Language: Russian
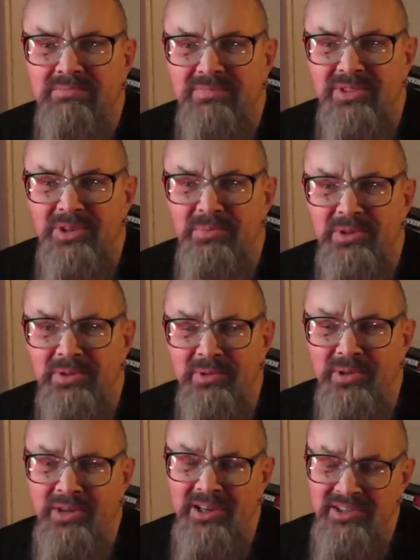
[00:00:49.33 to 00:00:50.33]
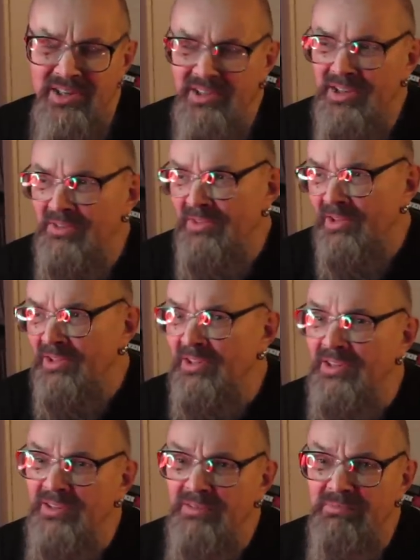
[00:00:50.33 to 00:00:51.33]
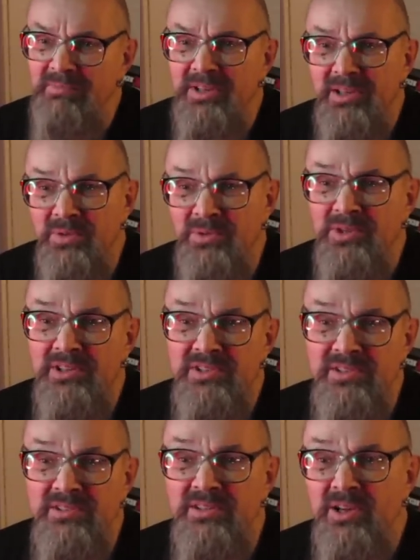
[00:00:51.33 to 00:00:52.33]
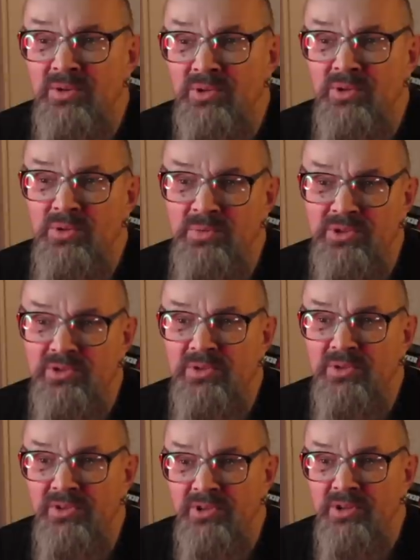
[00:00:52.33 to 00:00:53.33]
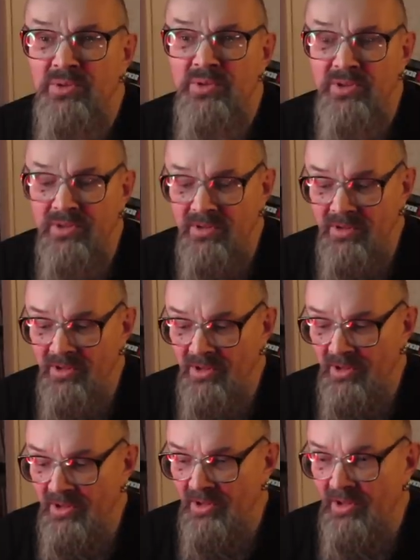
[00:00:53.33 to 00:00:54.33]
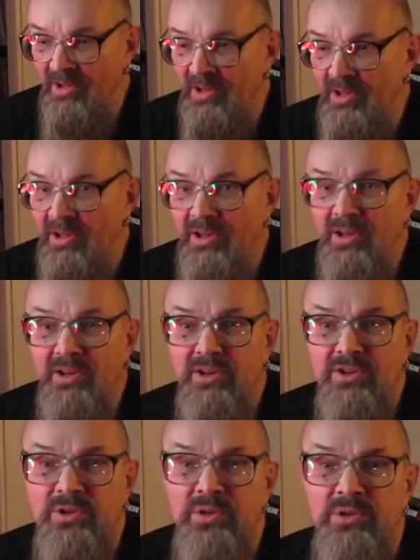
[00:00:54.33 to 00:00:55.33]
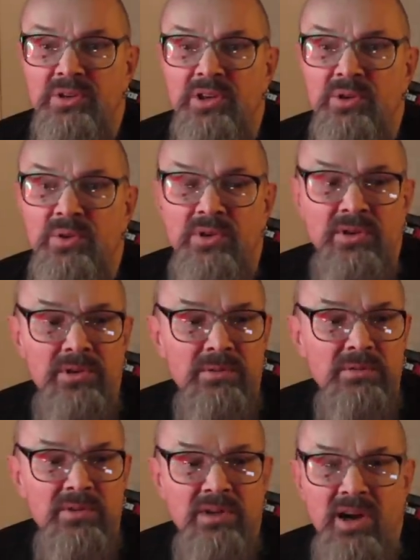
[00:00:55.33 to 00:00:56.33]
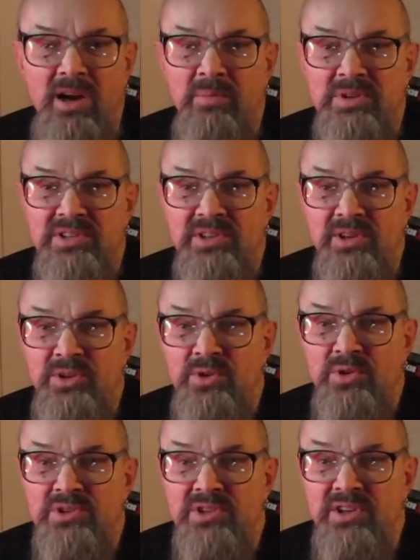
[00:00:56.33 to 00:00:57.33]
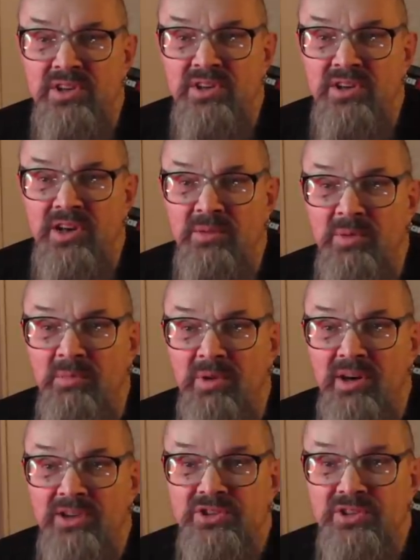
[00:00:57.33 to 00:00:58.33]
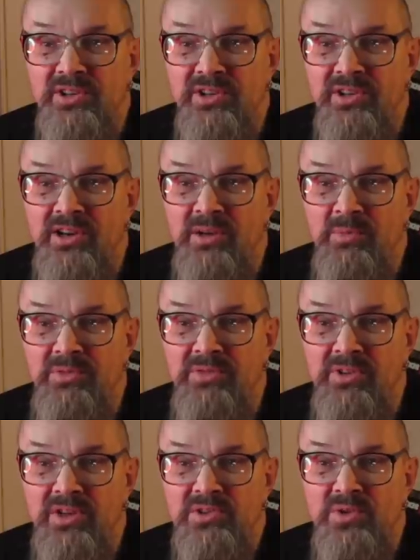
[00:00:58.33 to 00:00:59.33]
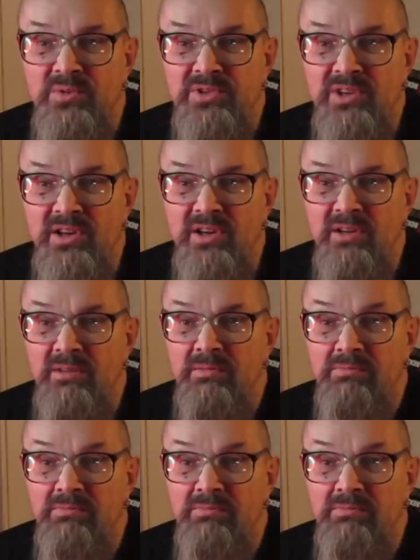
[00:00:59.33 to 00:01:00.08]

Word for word: Не понимаю. Хотя, наверное, да, у нас народ любит что-то такое, что-то такое как бы серьезное, как бы мрачное, как бы философское.